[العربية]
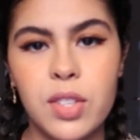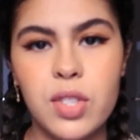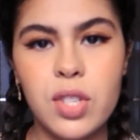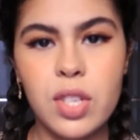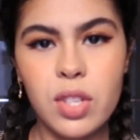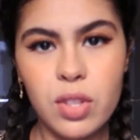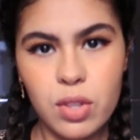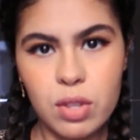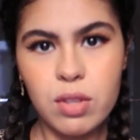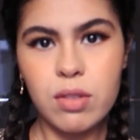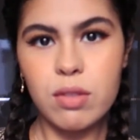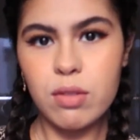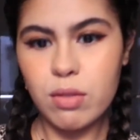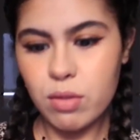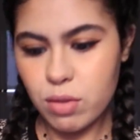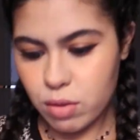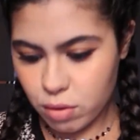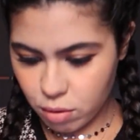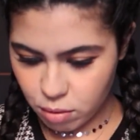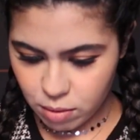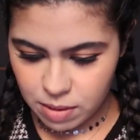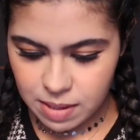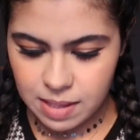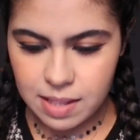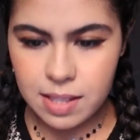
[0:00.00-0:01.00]
جيت شتو
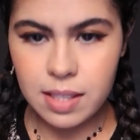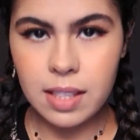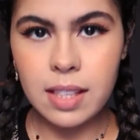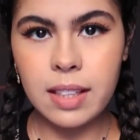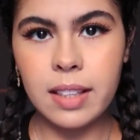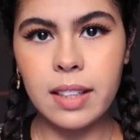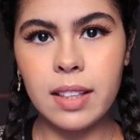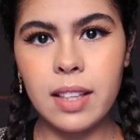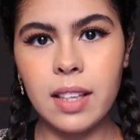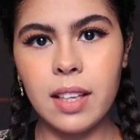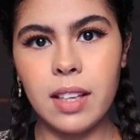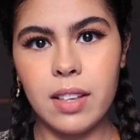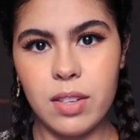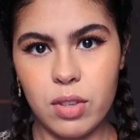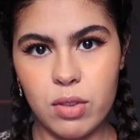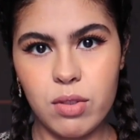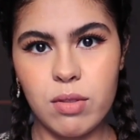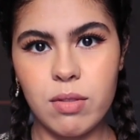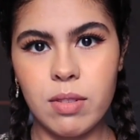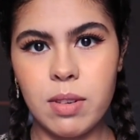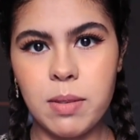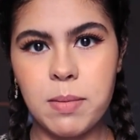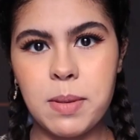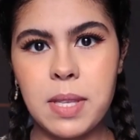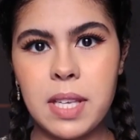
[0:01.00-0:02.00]
شتو ستيل كي داير
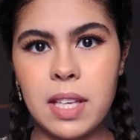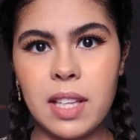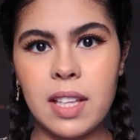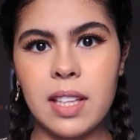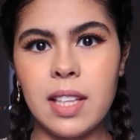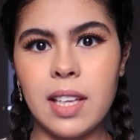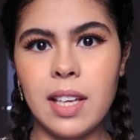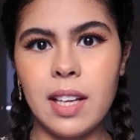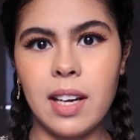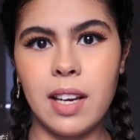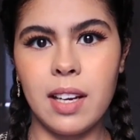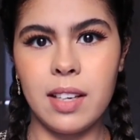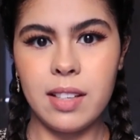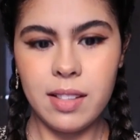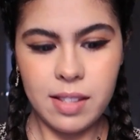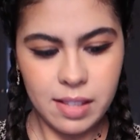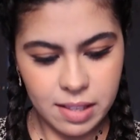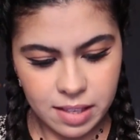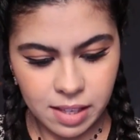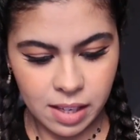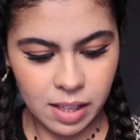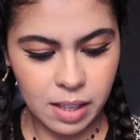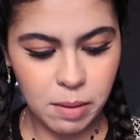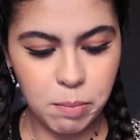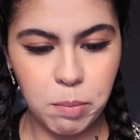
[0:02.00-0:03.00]
شتو اللبسه كي دايره
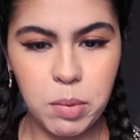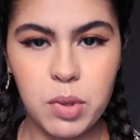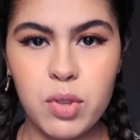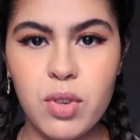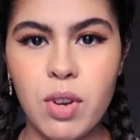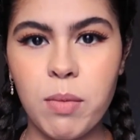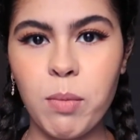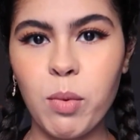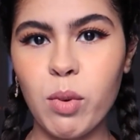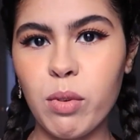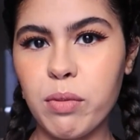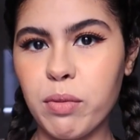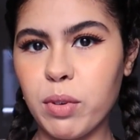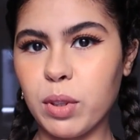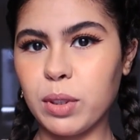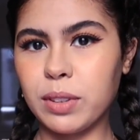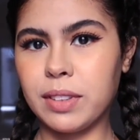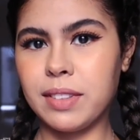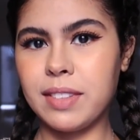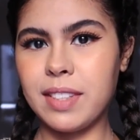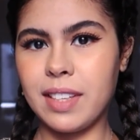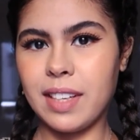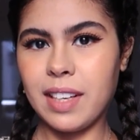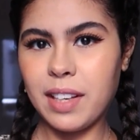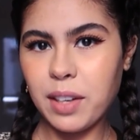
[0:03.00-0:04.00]
لتحت البيجامه والفوق
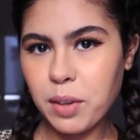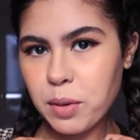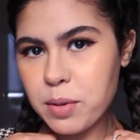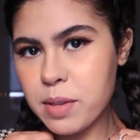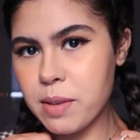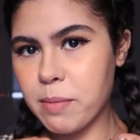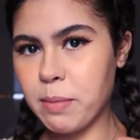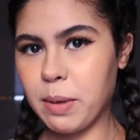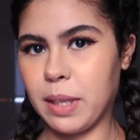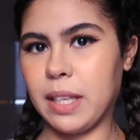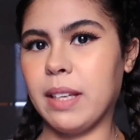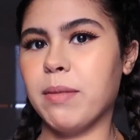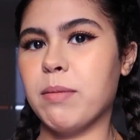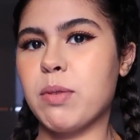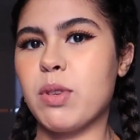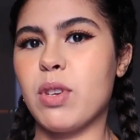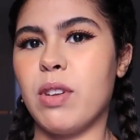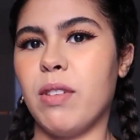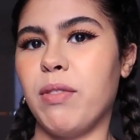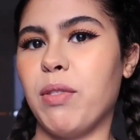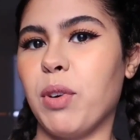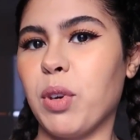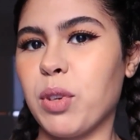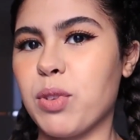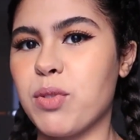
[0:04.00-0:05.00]
التريكو زعما كيفاش
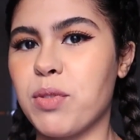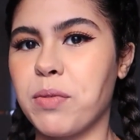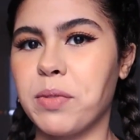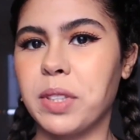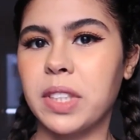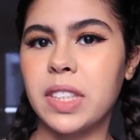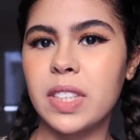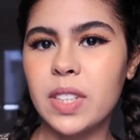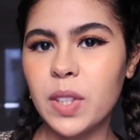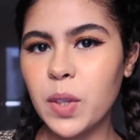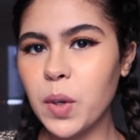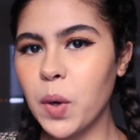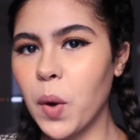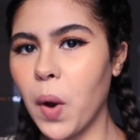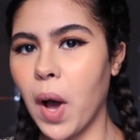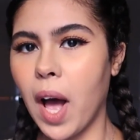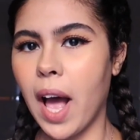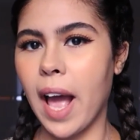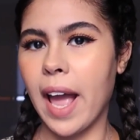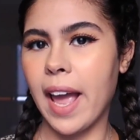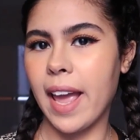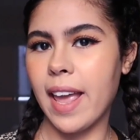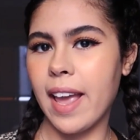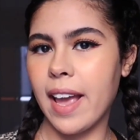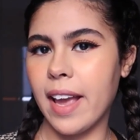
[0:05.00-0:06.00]
الفوق تشوفوني تقولوا
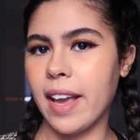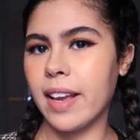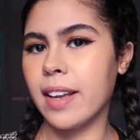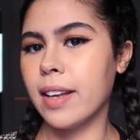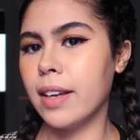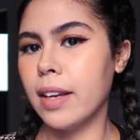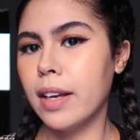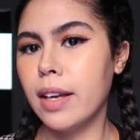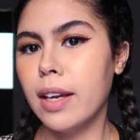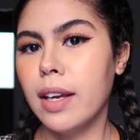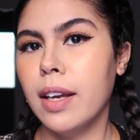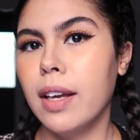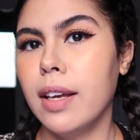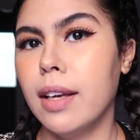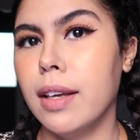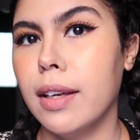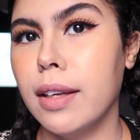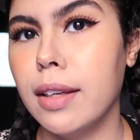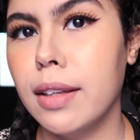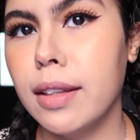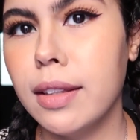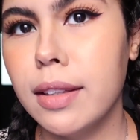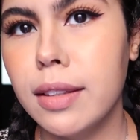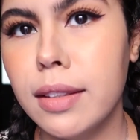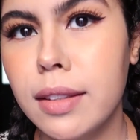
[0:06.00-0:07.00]
اه
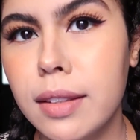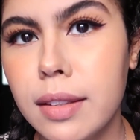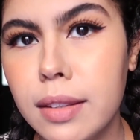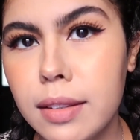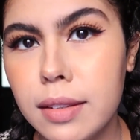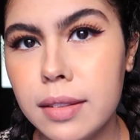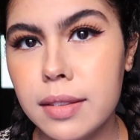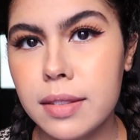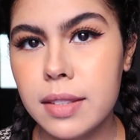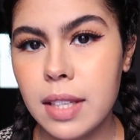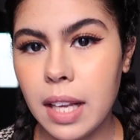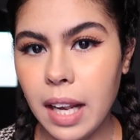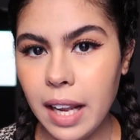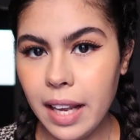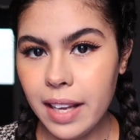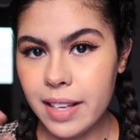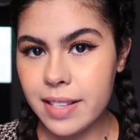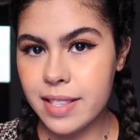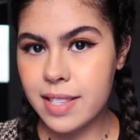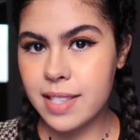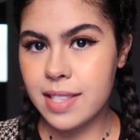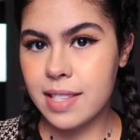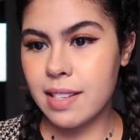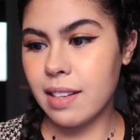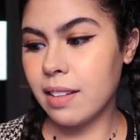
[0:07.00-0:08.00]
عندي
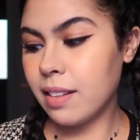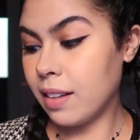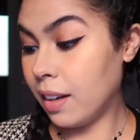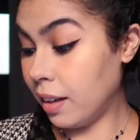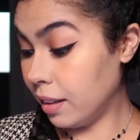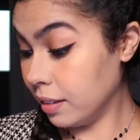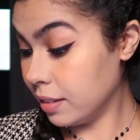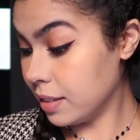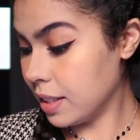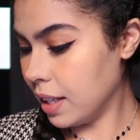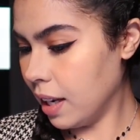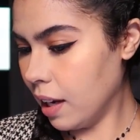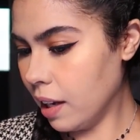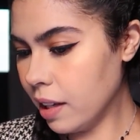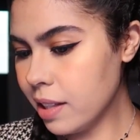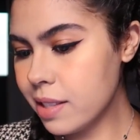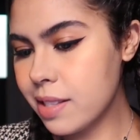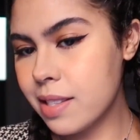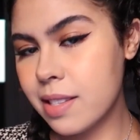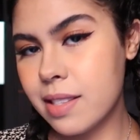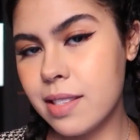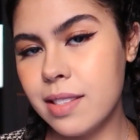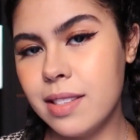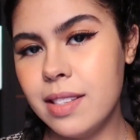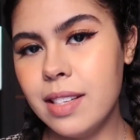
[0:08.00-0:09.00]
الحس انا عندي
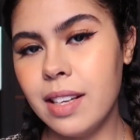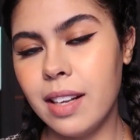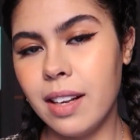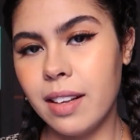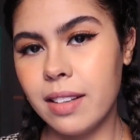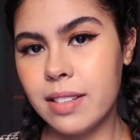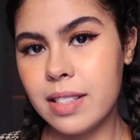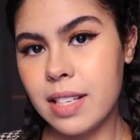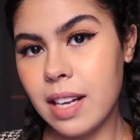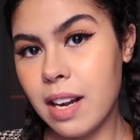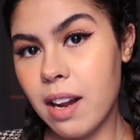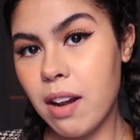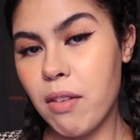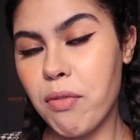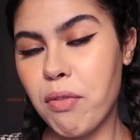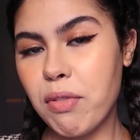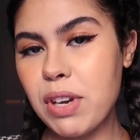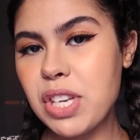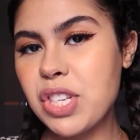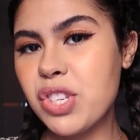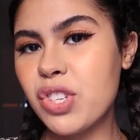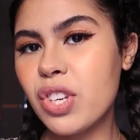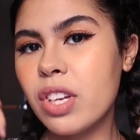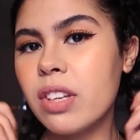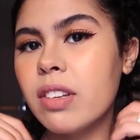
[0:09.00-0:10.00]
الحس ديال ديال
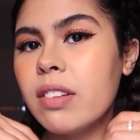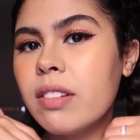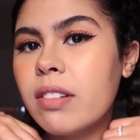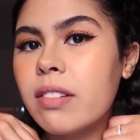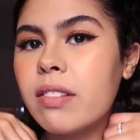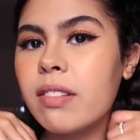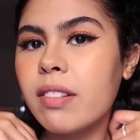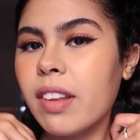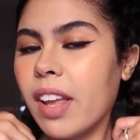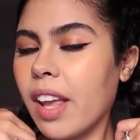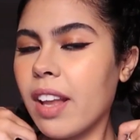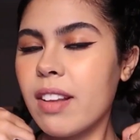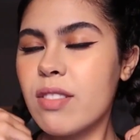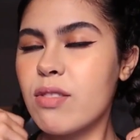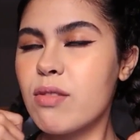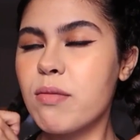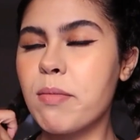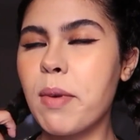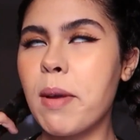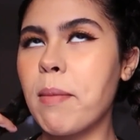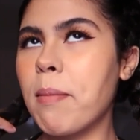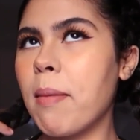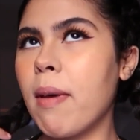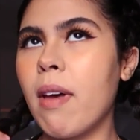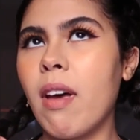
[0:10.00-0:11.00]
الفاشن
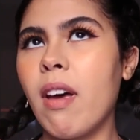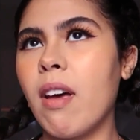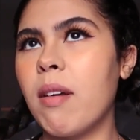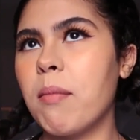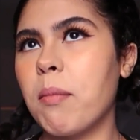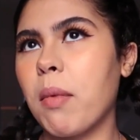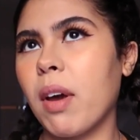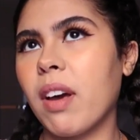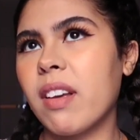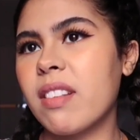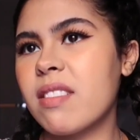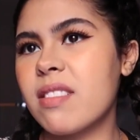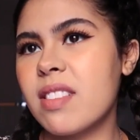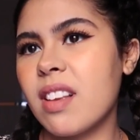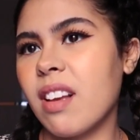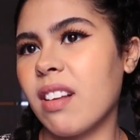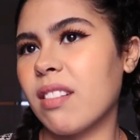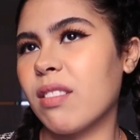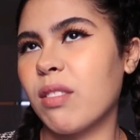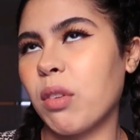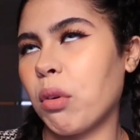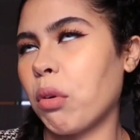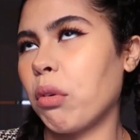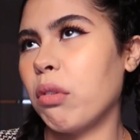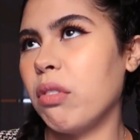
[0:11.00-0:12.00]
انتما ما ما
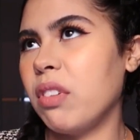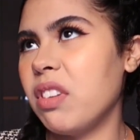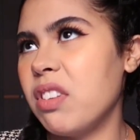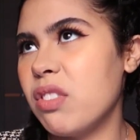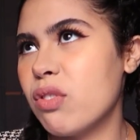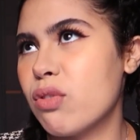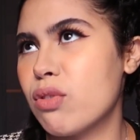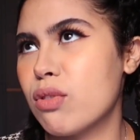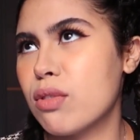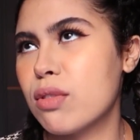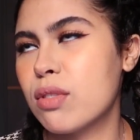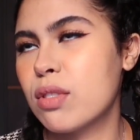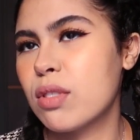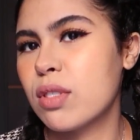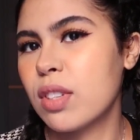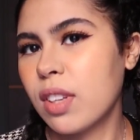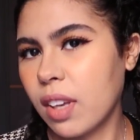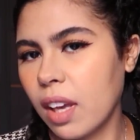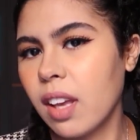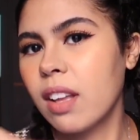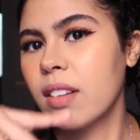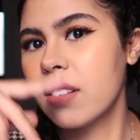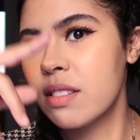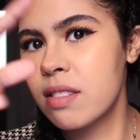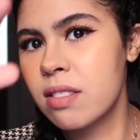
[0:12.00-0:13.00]
كتقدرونيش
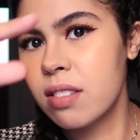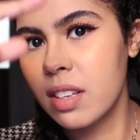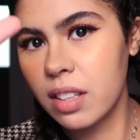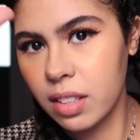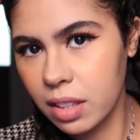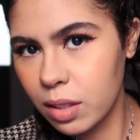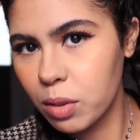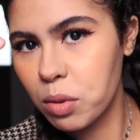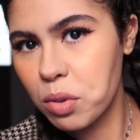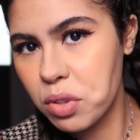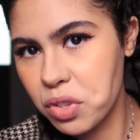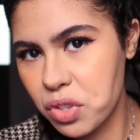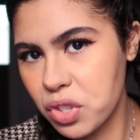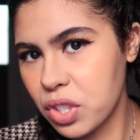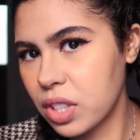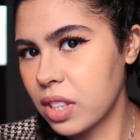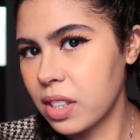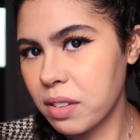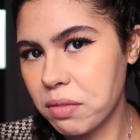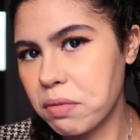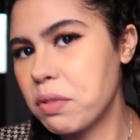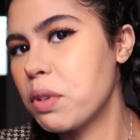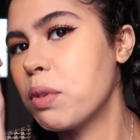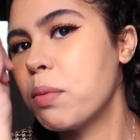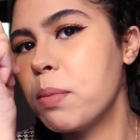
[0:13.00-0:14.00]
غادي تقدروني ان شاء
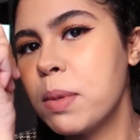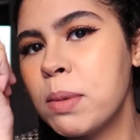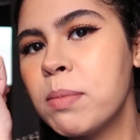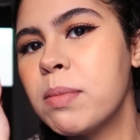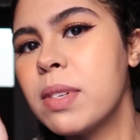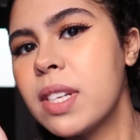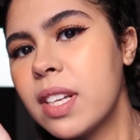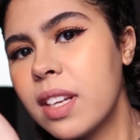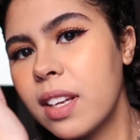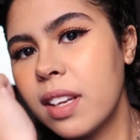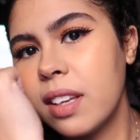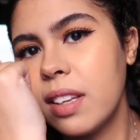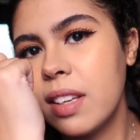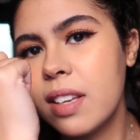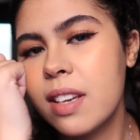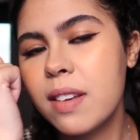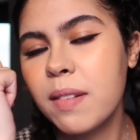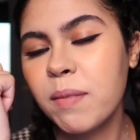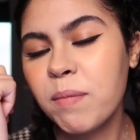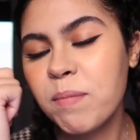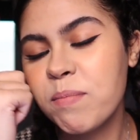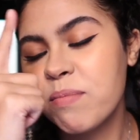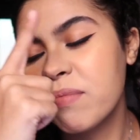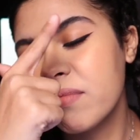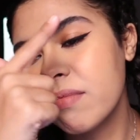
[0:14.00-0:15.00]
الله في يوم من
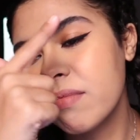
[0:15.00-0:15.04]
الايام